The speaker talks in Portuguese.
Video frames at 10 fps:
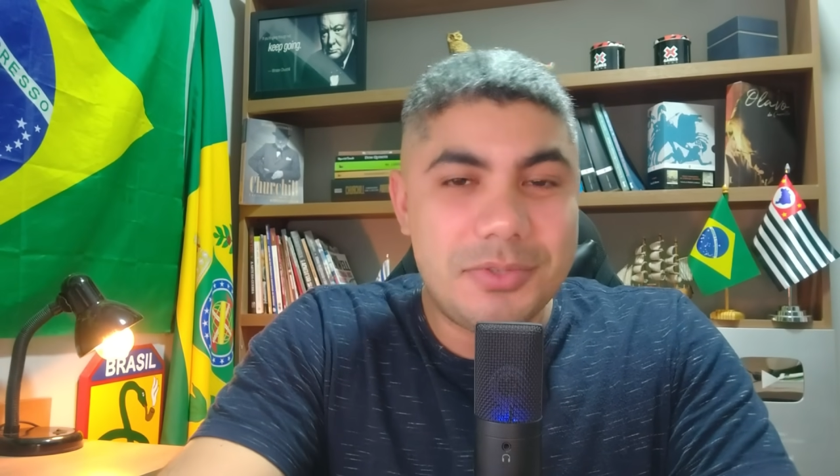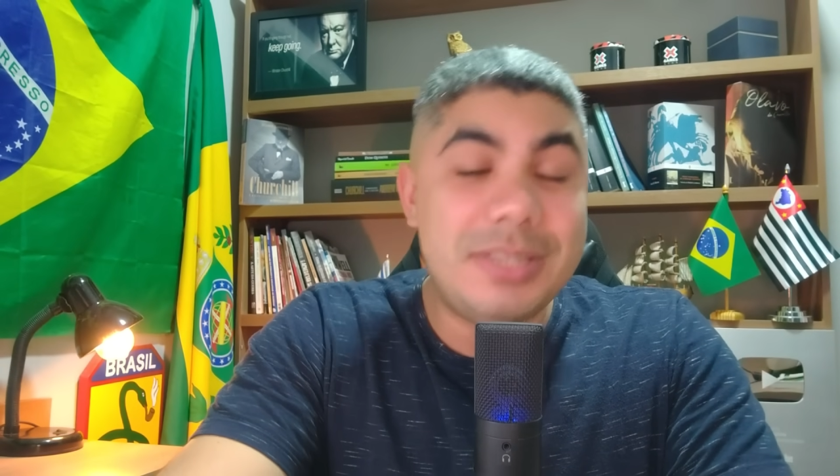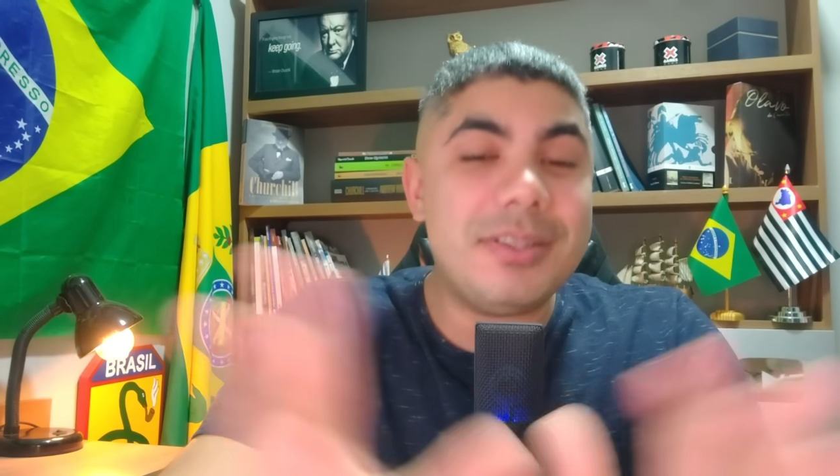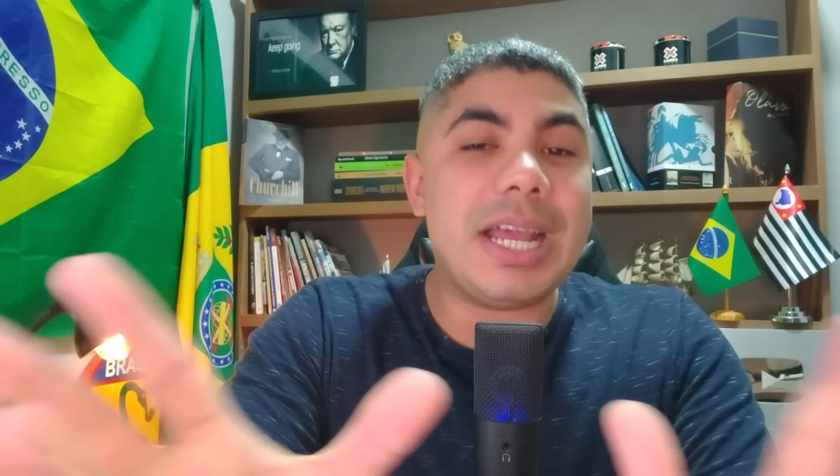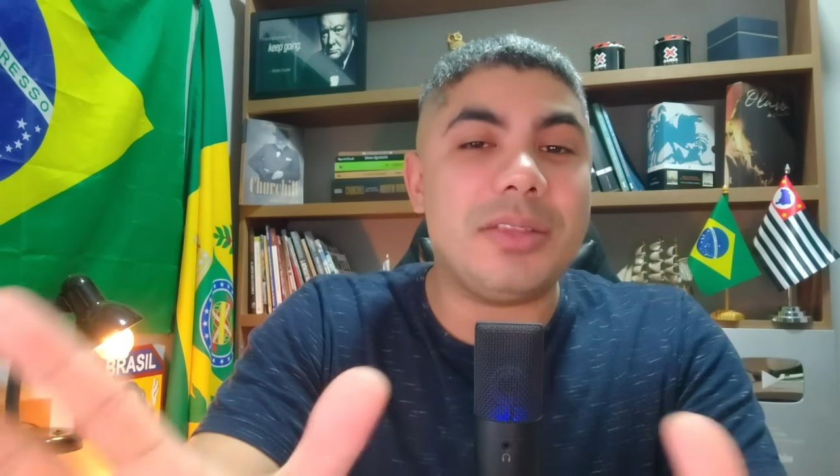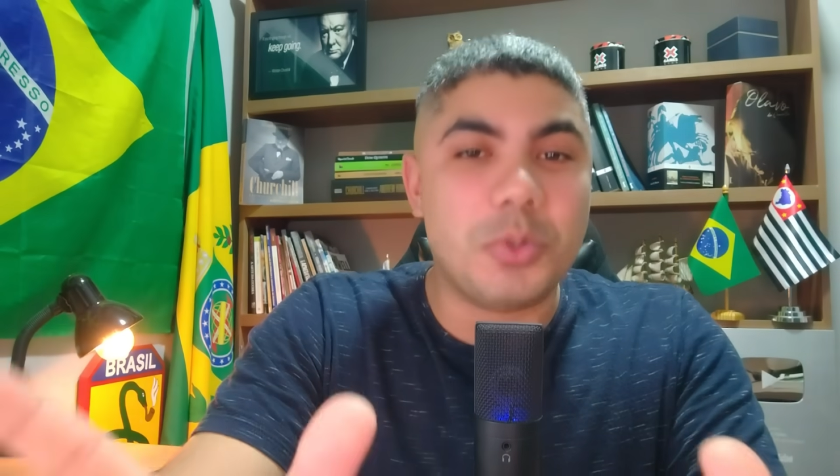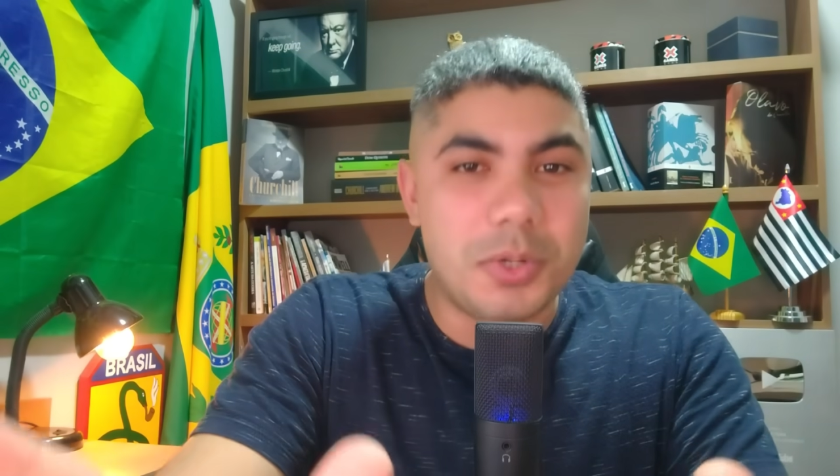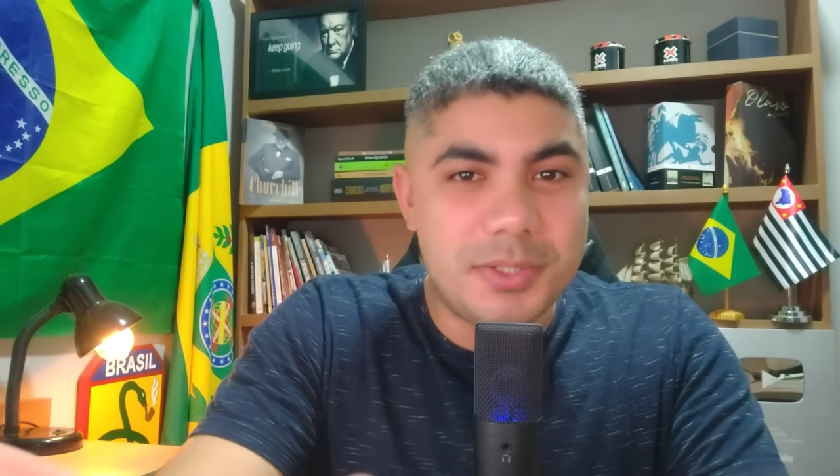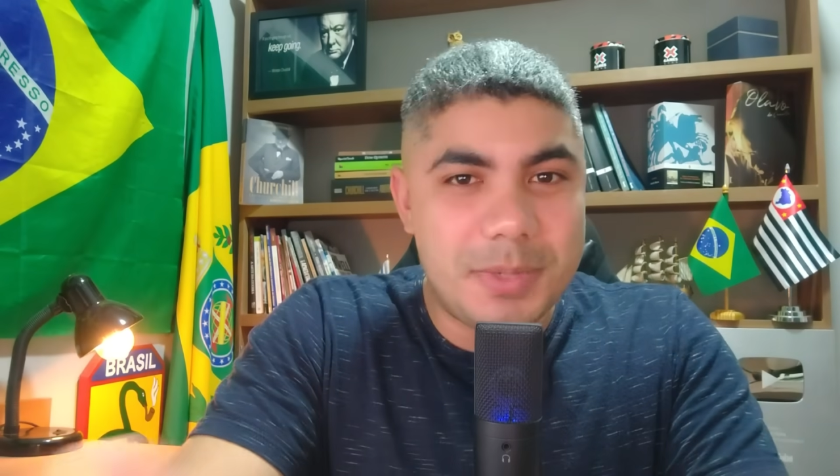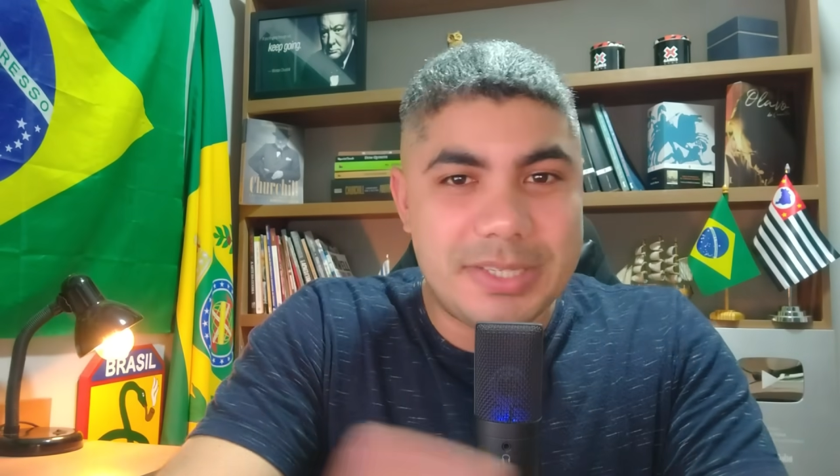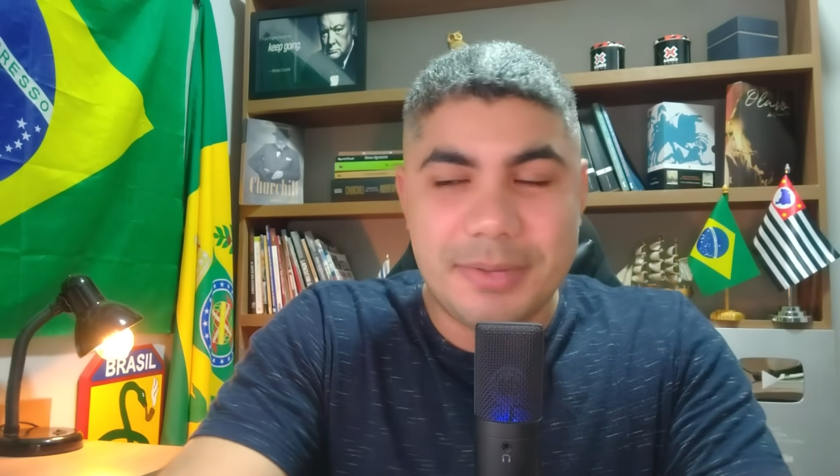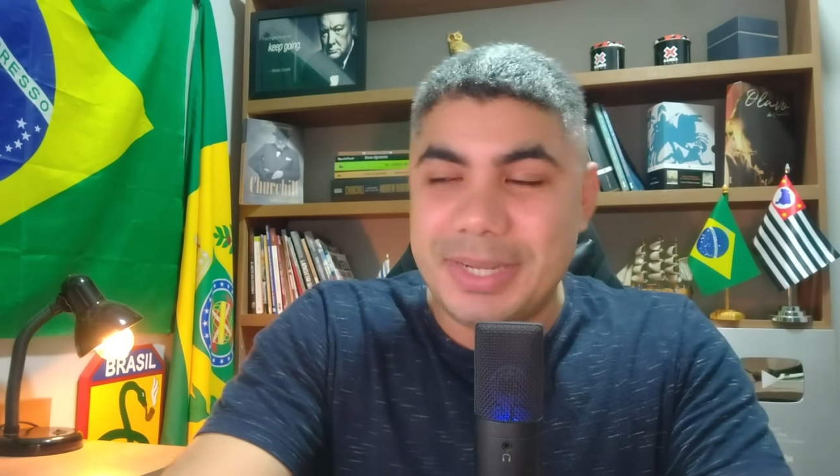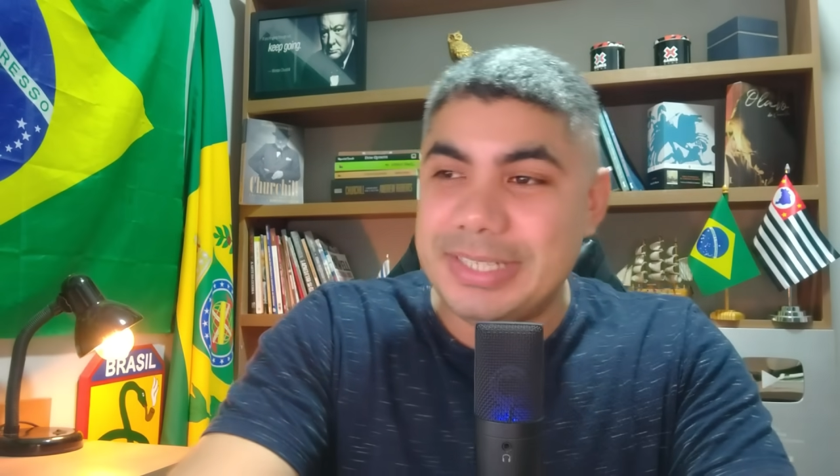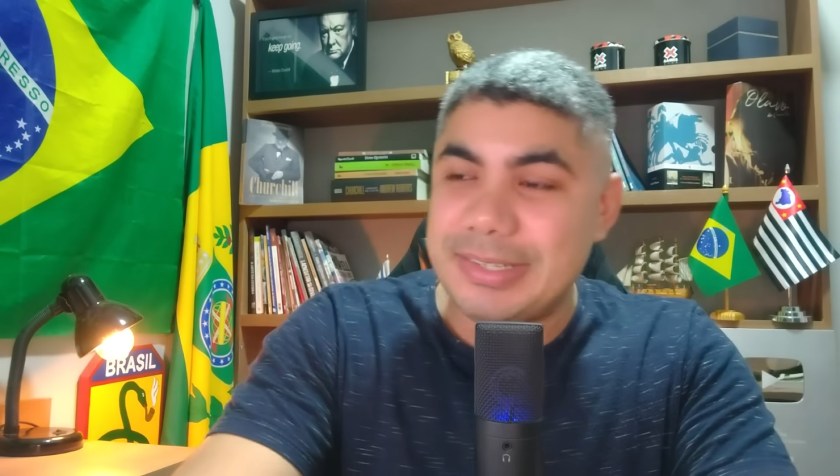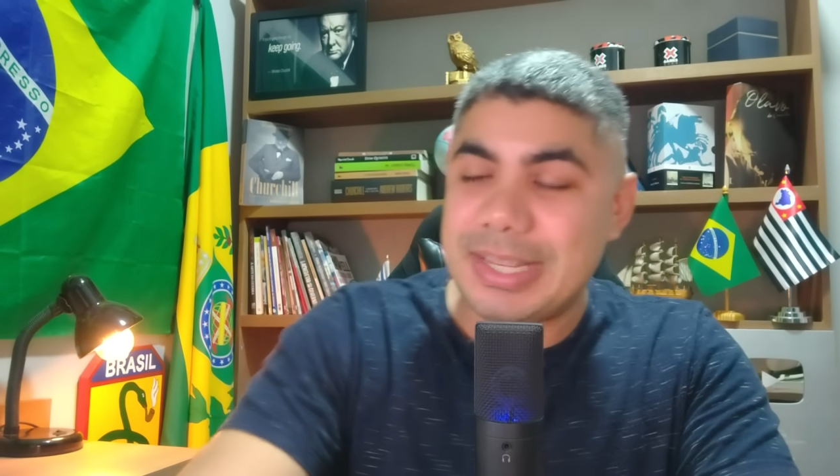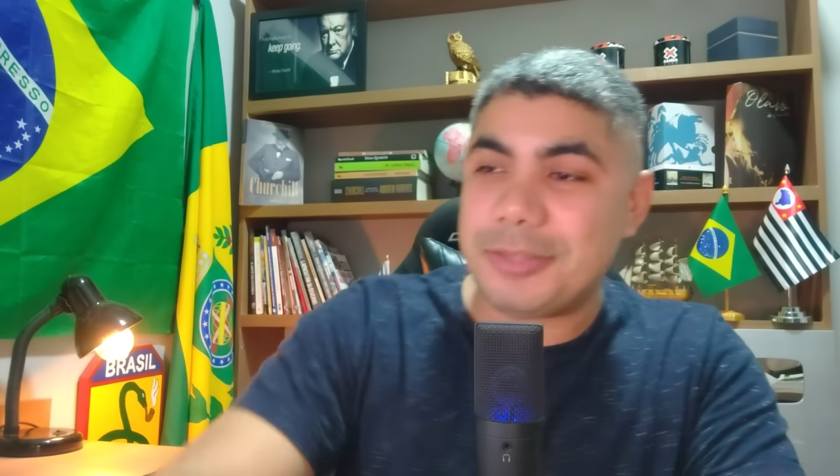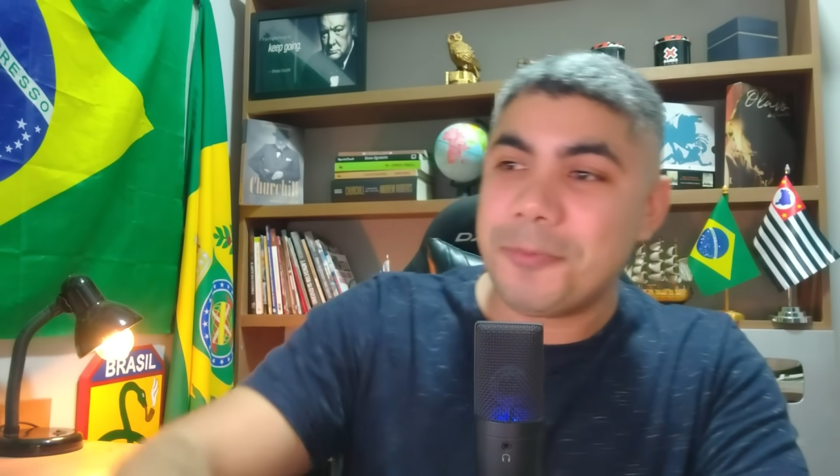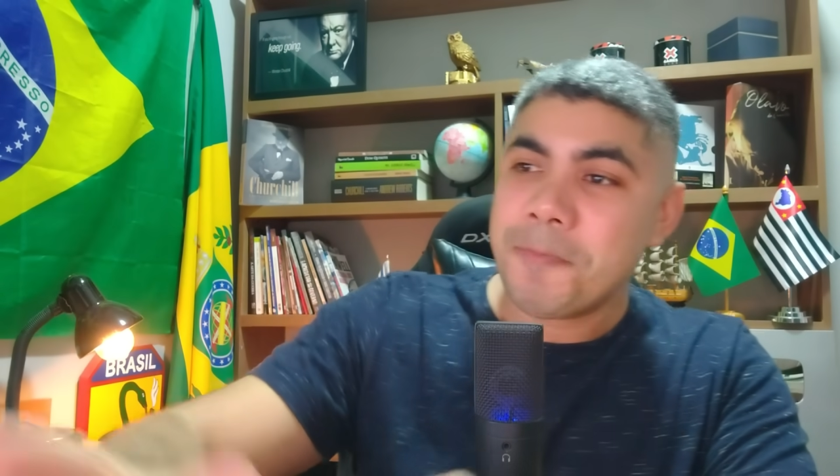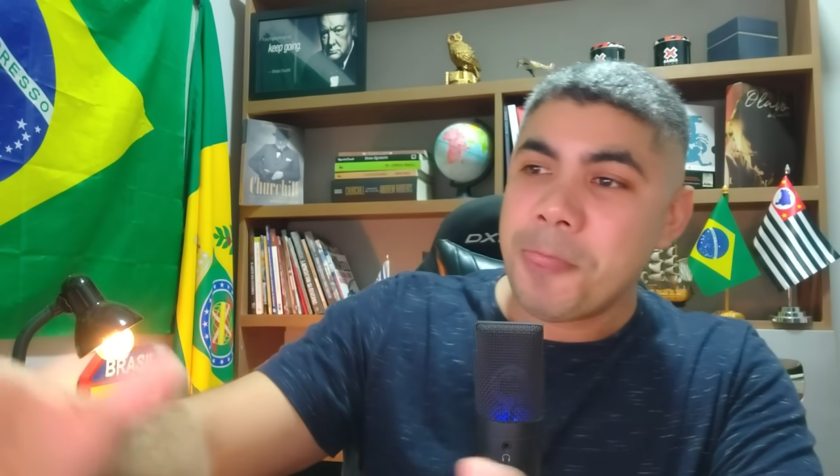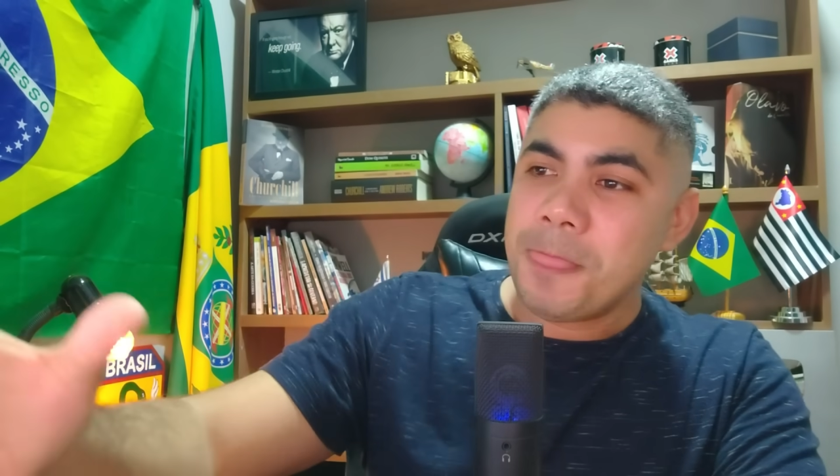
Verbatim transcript: 214 para ser mais exato.